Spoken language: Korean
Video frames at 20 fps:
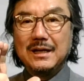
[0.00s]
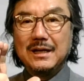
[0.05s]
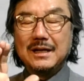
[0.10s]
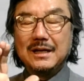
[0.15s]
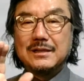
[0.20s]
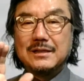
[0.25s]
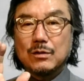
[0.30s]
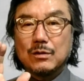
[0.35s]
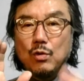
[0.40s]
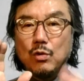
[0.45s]

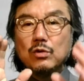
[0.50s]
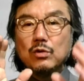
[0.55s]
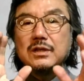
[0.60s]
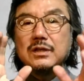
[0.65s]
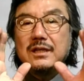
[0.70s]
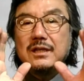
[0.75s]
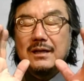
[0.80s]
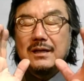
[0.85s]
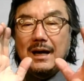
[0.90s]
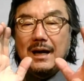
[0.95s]
이제
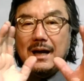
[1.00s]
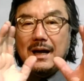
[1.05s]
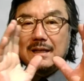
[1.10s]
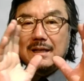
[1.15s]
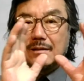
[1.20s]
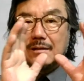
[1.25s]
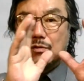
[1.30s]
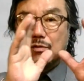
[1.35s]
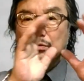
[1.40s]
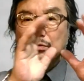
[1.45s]
콘티가
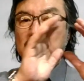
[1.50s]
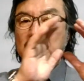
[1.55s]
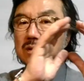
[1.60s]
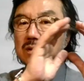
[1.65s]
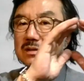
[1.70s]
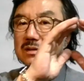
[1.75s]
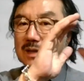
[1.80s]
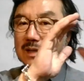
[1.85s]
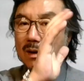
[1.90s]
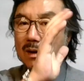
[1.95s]
콘티를
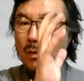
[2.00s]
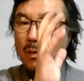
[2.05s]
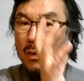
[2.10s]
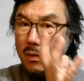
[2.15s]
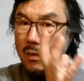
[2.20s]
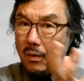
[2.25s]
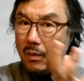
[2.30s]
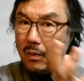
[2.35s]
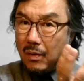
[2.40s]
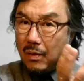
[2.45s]

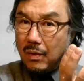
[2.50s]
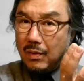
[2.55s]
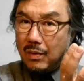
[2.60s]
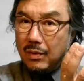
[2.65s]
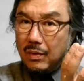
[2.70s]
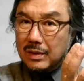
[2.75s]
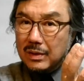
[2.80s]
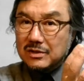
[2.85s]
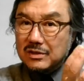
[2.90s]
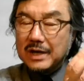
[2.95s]
짜고
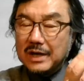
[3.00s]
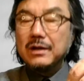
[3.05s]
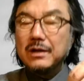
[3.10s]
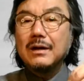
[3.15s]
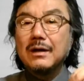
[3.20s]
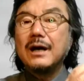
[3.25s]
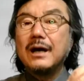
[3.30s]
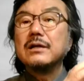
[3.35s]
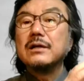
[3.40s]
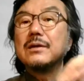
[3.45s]

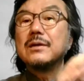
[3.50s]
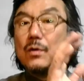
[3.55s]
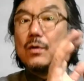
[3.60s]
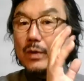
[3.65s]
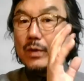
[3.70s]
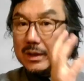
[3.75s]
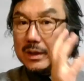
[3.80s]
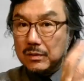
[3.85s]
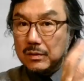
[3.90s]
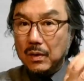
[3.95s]
촬영을 하는 경우가
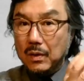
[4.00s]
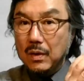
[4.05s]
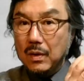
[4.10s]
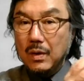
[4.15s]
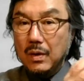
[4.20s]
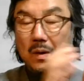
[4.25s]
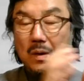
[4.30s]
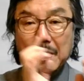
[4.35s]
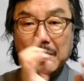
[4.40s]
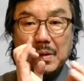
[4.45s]
있고
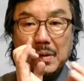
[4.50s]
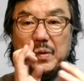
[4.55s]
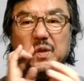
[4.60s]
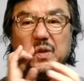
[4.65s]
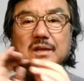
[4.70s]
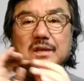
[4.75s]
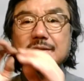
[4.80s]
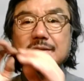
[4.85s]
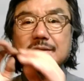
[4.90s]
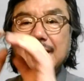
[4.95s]

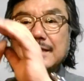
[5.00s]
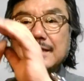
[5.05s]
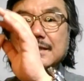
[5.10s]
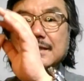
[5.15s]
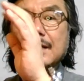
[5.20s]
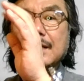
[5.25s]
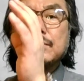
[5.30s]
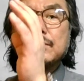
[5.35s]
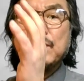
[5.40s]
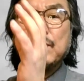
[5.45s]
콘티를 짜지
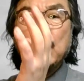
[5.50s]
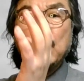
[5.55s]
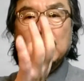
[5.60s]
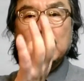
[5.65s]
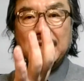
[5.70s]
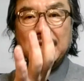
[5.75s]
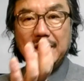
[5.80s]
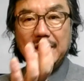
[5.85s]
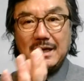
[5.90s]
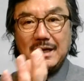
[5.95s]
않고
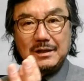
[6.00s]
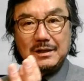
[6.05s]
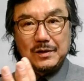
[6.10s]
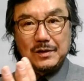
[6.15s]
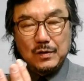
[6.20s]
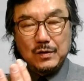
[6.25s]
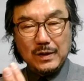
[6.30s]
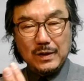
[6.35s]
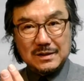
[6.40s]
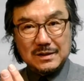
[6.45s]
촬영하는
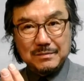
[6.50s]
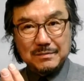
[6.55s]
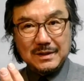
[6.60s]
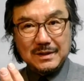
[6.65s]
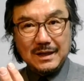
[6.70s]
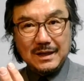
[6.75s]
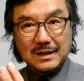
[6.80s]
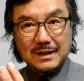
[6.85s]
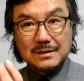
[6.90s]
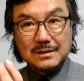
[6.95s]
경우가 있습니다.
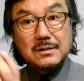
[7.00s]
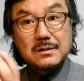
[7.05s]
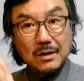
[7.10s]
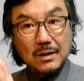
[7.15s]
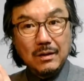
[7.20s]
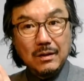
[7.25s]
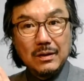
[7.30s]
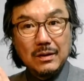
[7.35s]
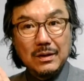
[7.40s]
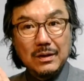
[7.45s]

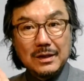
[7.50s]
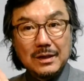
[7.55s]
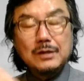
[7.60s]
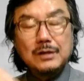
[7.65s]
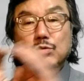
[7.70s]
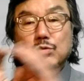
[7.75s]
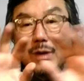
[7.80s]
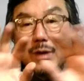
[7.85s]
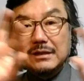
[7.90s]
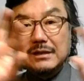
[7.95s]
그렇죠? 이
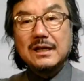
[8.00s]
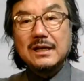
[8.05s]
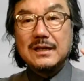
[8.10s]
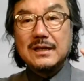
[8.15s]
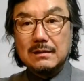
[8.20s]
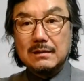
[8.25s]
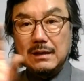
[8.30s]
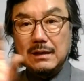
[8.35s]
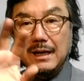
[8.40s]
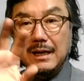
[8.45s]
두 가지가
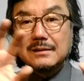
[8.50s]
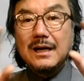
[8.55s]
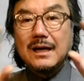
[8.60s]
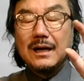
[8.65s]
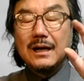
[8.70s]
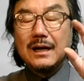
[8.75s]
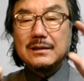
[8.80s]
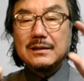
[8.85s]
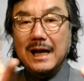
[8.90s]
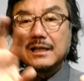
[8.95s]

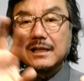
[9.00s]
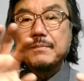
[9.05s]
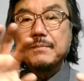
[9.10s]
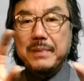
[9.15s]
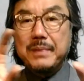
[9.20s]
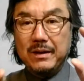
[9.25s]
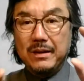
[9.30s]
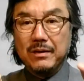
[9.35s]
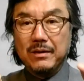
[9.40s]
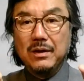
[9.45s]
항상
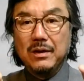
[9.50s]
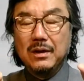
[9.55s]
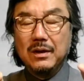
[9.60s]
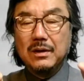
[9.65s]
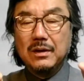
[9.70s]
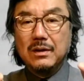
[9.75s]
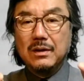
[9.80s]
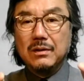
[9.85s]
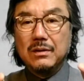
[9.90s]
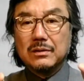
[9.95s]
양립해요.
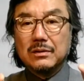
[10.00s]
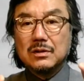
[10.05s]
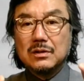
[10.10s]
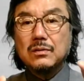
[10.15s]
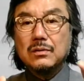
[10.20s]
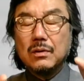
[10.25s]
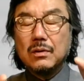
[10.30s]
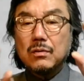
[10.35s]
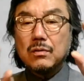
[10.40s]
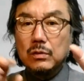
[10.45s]
어,
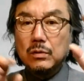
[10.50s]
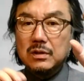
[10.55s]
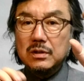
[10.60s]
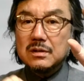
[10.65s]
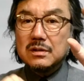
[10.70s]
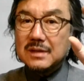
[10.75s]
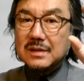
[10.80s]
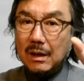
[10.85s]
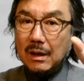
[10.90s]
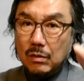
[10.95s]
저도 콘티를
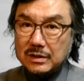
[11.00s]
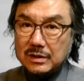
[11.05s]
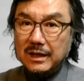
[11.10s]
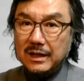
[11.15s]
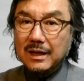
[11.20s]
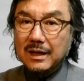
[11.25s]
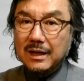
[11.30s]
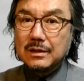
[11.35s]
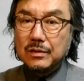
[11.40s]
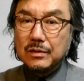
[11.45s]
짜고
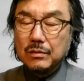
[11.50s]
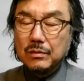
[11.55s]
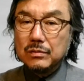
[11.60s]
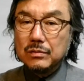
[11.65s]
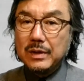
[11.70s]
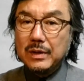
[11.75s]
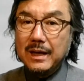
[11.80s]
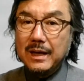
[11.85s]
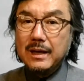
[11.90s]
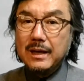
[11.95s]
촬영하는
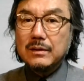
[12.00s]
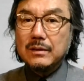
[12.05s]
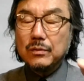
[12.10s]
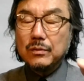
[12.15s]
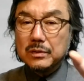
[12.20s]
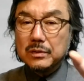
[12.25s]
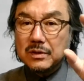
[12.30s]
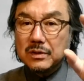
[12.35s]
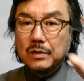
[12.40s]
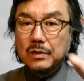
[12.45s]
경우에 또
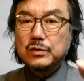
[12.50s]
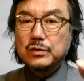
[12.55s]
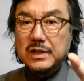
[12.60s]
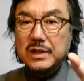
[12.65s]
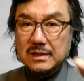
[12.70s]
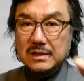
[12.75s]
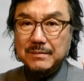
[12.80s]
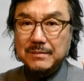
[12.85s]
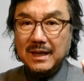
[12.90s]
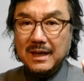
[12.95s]
경우도
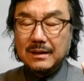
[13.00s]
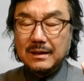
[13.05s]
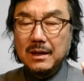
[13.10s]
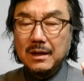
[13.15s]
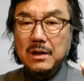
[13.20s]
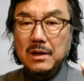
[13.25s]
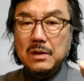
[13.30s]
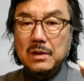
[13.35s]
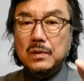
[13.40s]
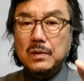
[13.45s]
있지만
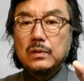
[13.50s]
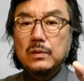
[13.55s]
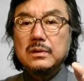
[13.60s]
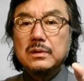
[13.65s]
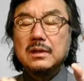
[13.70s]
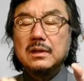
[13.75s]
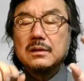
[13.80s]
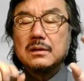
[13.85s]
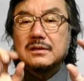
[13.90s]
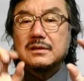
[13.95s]

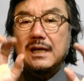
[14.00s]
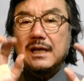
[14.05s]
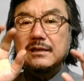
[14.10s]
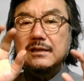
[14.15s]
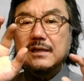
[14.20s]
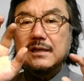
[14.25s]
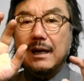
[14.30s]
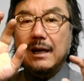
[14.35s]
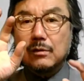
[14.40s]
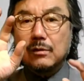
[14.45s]
콘티를 짜지
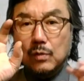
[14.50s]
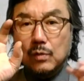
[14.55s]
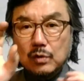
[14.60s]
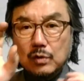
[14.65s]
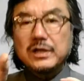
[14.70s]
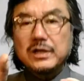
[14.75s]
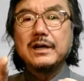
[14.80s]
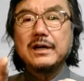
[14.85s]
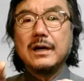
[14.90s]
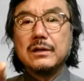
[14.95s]
않고
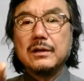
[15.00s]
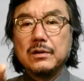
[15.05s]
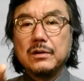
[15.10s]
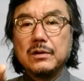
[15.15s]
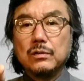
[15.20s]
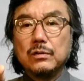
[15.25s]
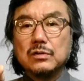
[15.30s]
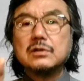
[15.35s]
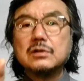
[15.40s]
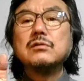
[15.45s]
촬영하는
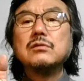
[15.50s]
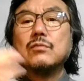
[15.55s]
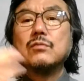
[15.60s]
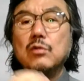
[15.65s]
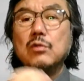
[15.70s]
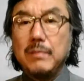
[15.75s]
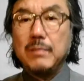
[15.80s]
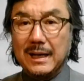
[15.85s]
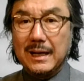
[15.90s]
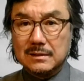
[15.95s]
경우도 저도
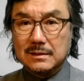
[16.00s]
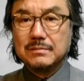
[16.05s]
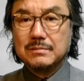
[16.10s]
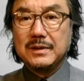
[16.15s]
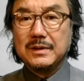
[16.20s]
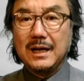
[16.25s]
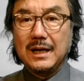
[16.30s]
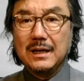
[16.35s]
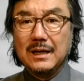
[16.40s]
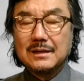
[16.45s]
물론
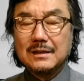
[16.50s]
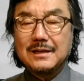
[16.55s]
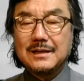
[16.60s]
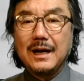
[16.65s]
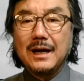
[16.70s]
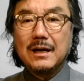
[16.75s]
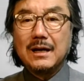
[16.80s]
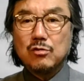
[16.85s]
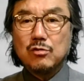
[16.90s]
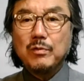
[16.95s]
많습니다.
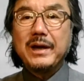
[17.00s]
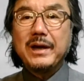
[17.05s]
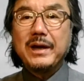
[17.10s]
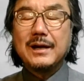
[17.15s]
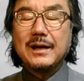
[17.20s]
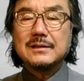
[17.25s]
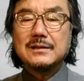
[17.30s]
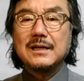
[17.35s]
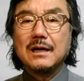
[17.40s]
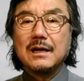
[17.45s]
자, 쿠바에
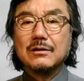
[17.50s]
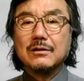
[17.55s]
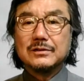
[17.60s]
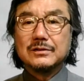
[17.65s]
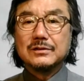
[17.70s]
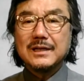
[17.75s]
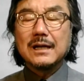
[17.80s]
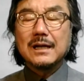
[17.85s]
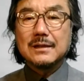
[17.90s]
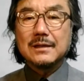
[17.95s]
간 상황은
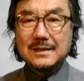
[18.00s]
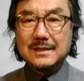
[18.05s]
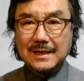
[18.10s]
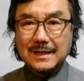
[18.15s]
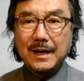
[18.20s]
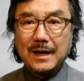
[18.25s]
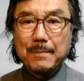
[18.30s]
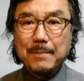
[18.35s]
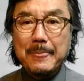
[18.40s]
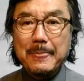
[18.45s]
어떻게 할
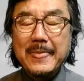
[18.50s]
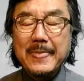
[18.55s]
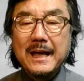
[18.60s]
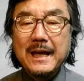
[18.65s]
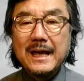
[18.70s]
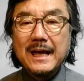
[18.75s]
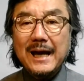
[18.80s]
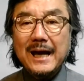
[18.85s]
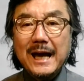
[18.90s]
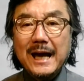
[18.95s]
것이냐?
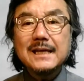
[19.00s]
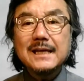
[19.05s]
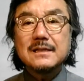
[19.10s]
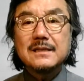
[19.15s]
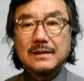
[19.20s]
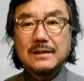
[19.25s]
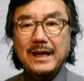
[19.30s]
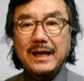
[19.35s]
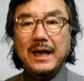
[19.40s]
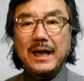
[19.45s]
가기
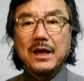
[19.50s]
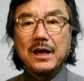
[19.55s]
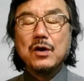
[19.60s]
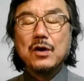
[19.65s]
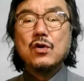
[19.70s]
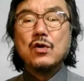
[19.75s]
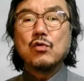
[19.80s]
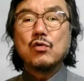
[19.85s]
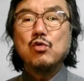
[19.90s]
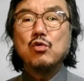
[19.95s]
전에
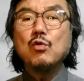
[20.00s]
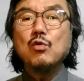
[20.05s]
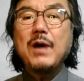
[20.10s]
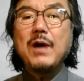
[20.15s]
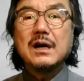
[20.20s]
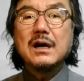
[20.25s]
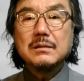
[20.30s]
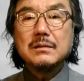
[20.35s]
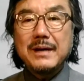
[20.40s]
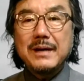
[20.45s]

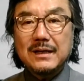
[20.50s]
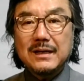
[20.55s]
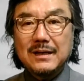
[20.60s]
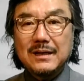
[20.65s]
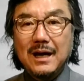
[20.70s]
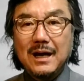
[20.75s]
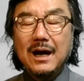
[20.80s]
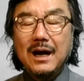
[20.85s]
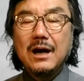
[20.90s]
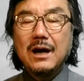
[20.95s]
쿠바
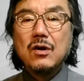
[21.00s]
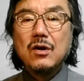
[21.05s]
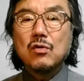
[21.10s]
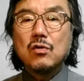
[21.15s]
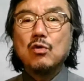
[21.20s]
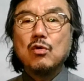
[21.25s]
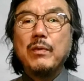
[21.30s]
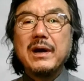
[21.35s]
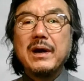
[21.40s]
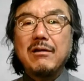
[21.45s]
음악이나
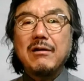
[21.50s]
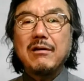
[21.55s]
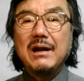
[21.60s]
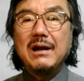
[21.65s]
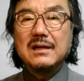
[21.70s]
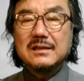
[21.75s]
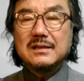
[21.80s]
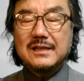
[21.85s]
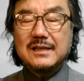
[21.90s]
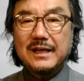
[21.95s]
쿠바에
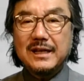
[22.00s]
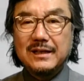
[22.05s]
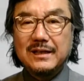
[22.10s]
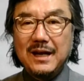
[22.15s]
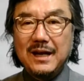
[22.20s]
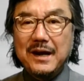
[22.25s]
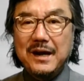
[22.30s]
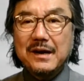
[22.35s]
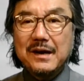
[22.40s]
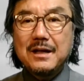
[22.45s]
관련
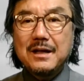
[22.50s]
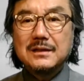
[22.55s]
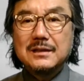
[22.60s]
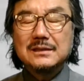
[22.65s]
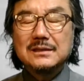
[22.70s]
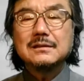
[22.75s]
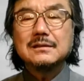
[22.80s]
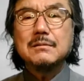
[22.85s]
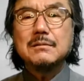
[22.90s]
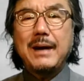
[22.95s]
책이나
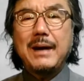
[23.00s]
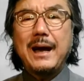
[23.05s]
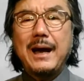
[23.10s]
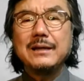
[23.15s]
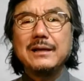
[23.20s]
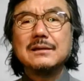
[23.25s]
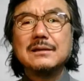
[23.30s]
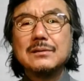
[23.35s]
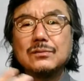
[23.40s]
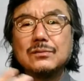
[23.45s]
이런 걸
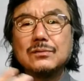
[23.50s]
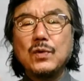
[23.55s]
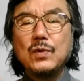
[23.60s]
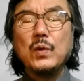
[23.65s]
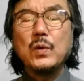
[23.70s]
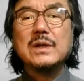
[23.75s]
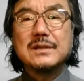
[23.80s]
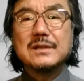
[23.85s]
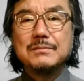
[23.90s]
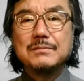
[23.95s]
많이 듣고
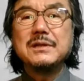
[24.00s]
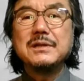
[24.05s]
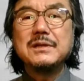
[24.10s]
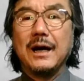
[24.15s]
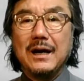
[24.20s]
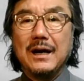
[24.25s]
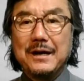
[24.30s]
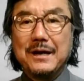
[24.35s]
읽습니다.